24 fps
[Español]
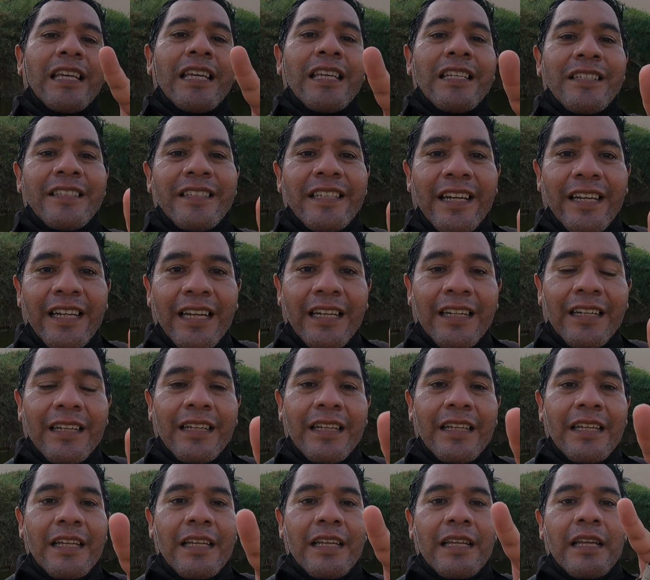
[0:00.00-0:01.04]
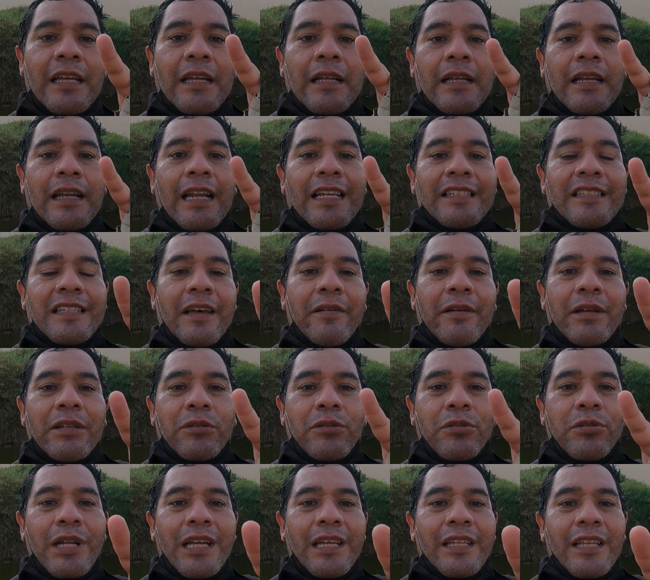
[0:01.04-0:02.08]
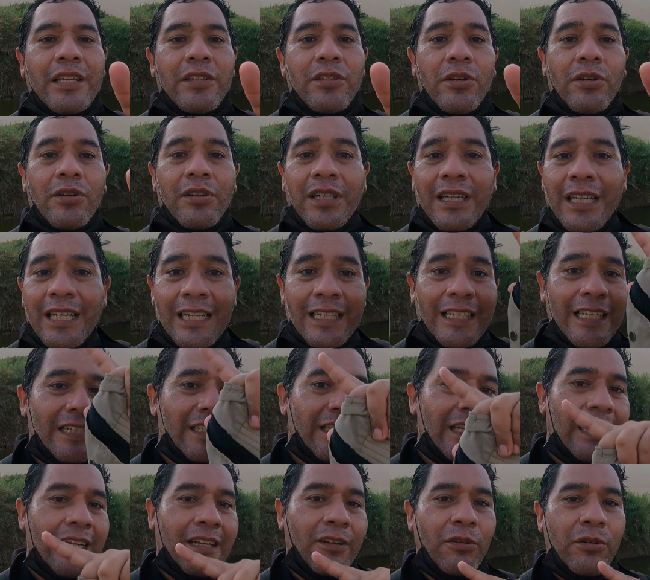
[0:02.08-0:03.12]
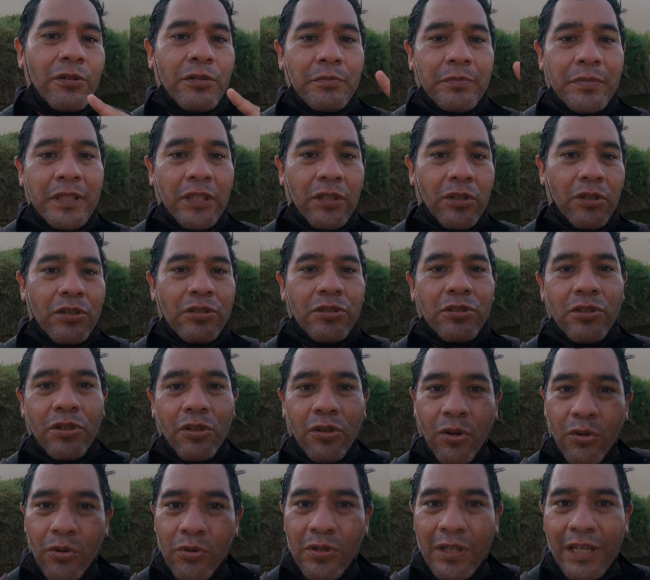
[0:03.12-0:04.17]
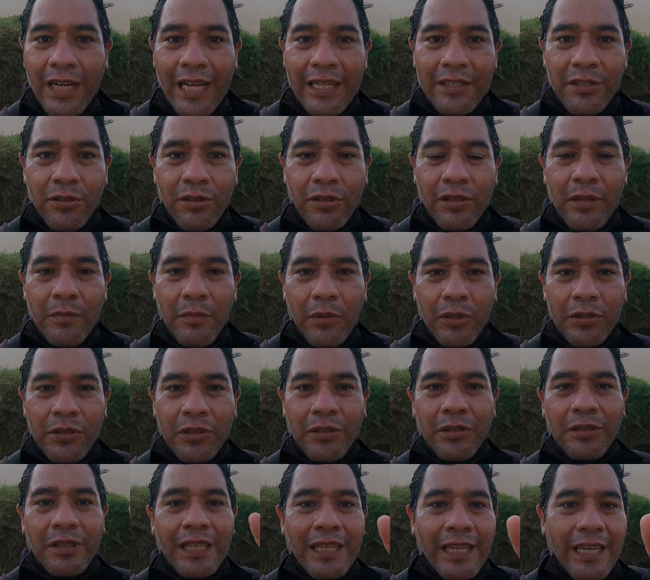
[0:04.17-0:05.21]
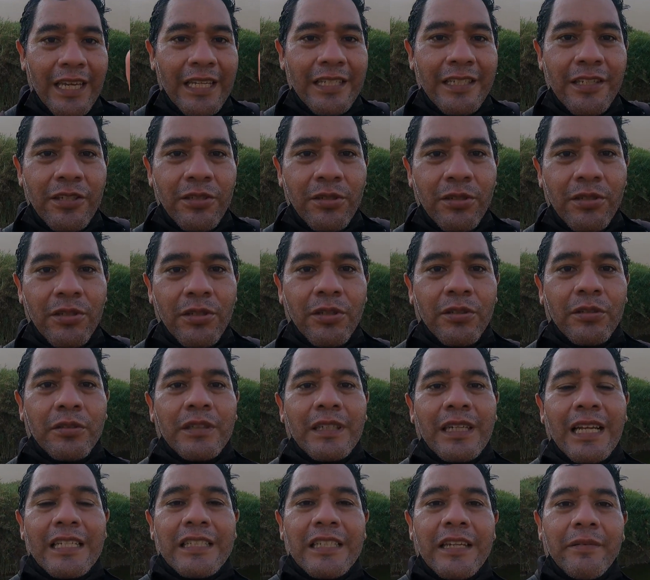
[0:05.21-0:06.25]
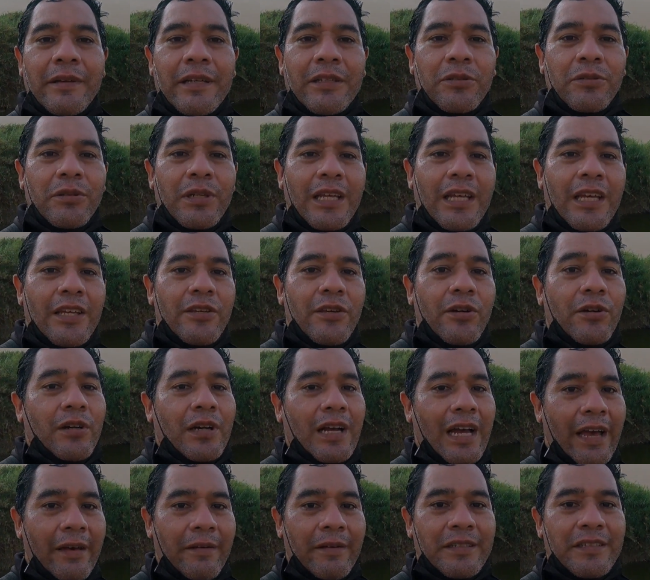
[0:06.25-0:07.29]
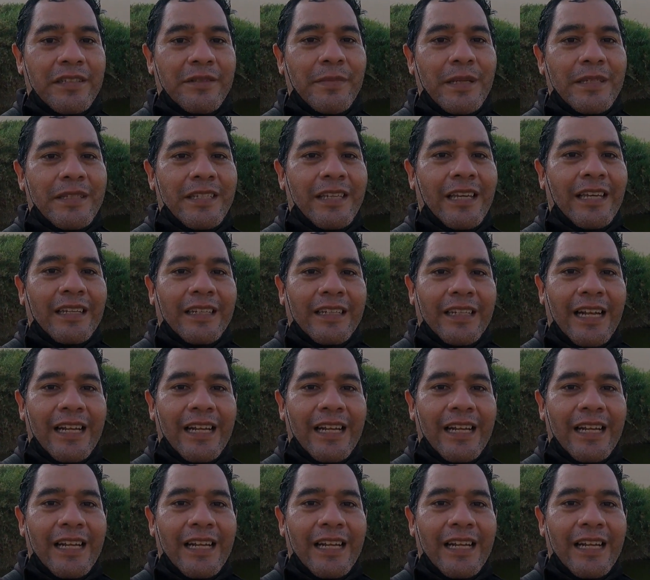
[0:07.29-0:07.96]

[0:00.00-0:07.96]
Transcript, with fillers: Instagram. Las aventuras de John, el que salgo mi rostro con un casco de moto, ese soy yo. Las aventuras de John, a ver si me siguen.